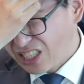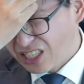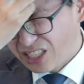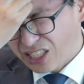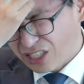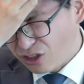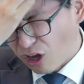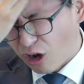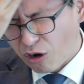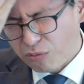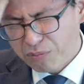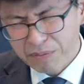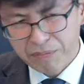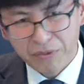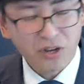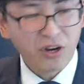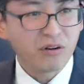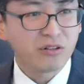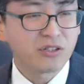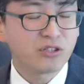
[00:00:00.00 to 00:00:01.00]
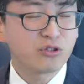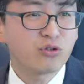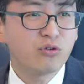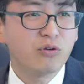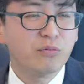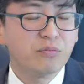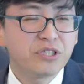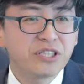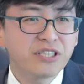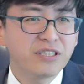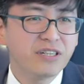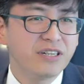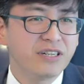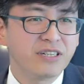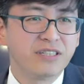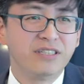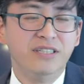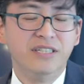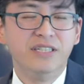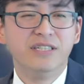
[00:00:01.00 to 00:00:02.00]
个也逃避不了，你说我不信
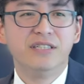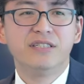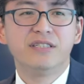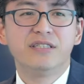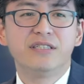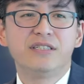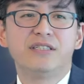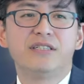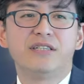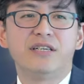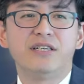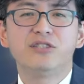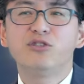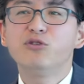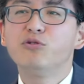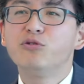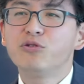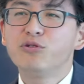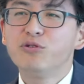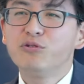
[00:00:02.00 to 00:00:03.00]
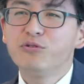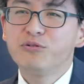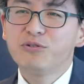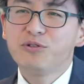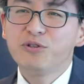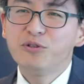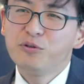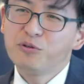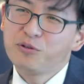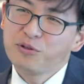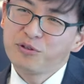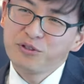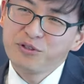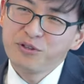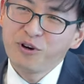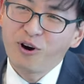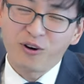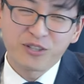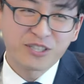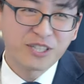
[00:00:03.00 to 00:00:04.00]
了，又又又
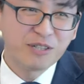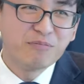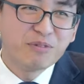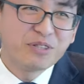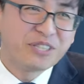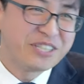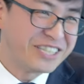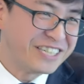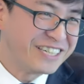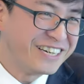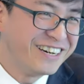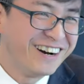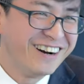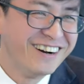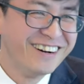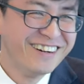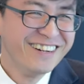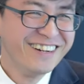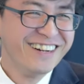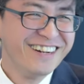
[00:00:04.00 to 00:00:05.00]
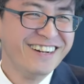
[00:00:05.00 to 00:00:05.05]
又好像不行啊！